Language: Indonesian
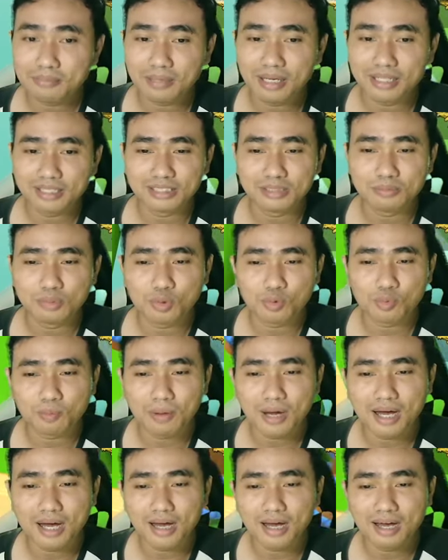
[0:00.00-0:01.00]
masih
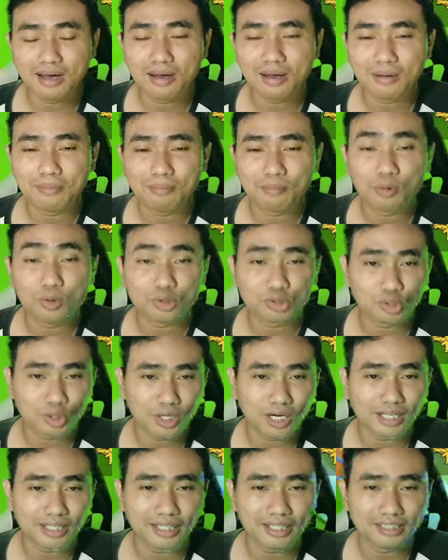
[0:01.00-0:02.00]
berupa
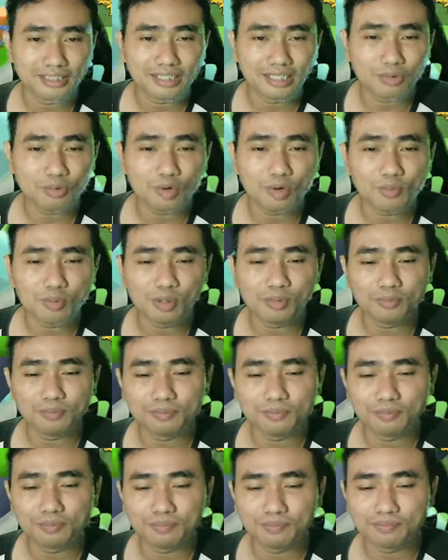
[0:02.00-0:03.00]
bocoran guys ya gue
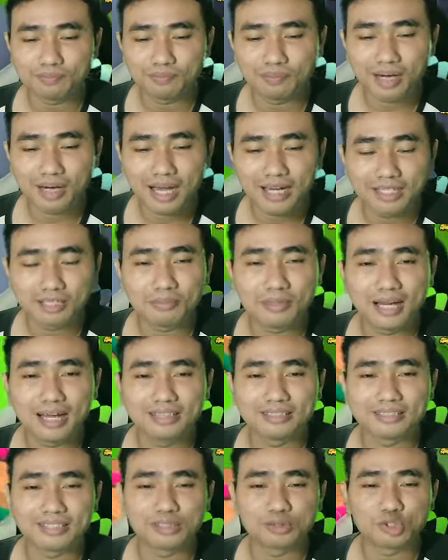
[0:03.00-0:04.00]
belum berani
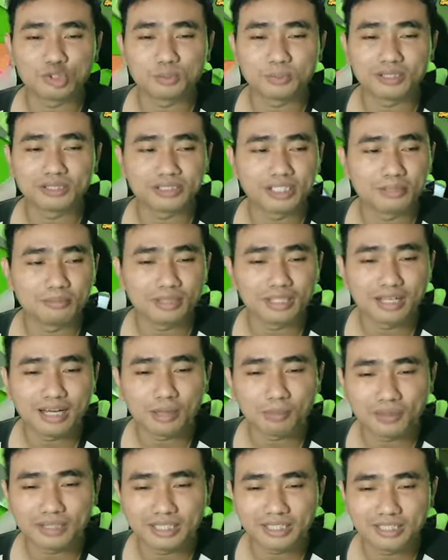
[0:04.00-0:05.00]
bilang 100% benar
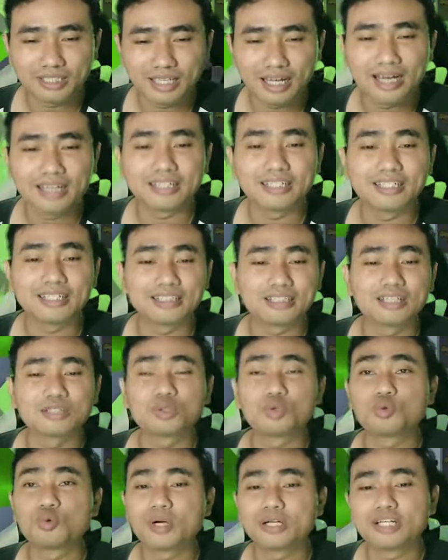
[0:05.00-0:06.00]
atau tidak jadi kita
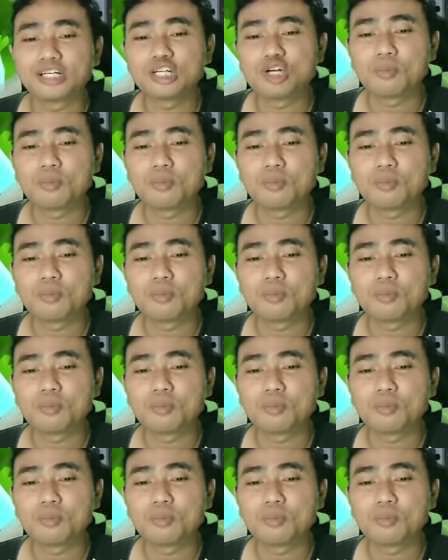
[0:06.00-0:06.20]
tunggu aja di